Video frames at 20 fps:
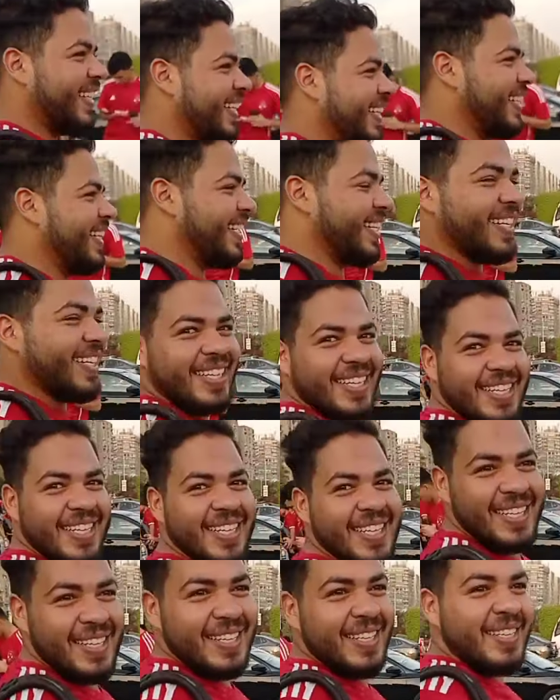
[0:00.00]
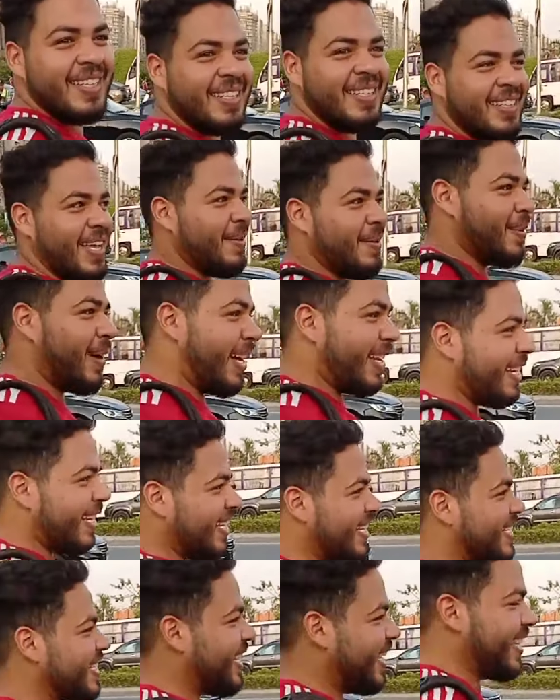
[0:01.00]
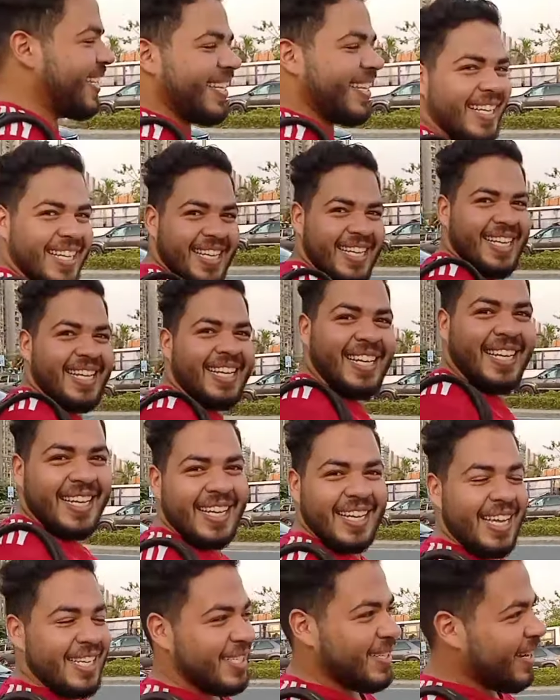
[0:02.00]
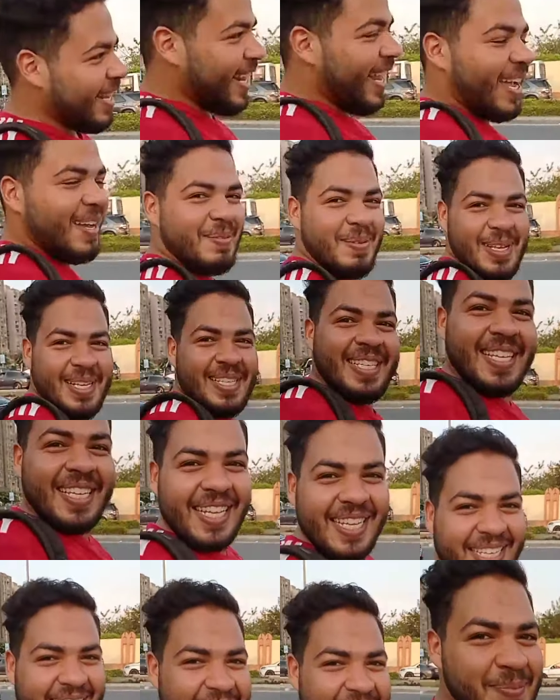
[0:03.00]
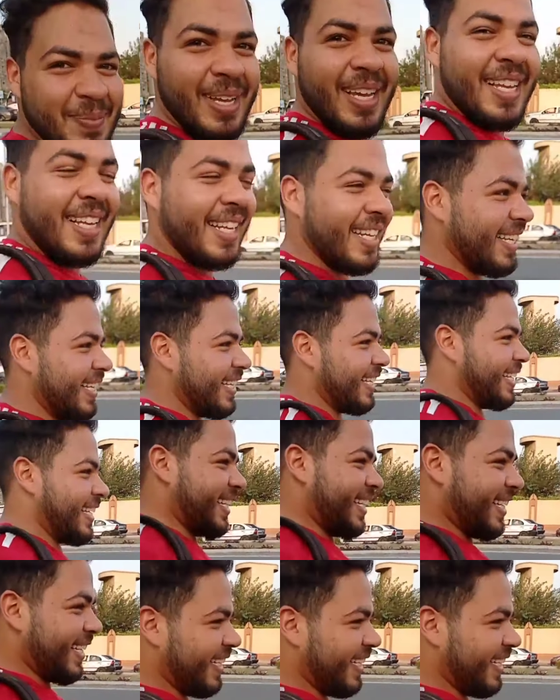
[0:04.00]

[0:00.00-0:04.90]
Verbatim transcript: مالك متحمس كده وطالع تجري على الاهلي خد بس تعالى خد بس تعالى تلحق ايه؟ فاضل 3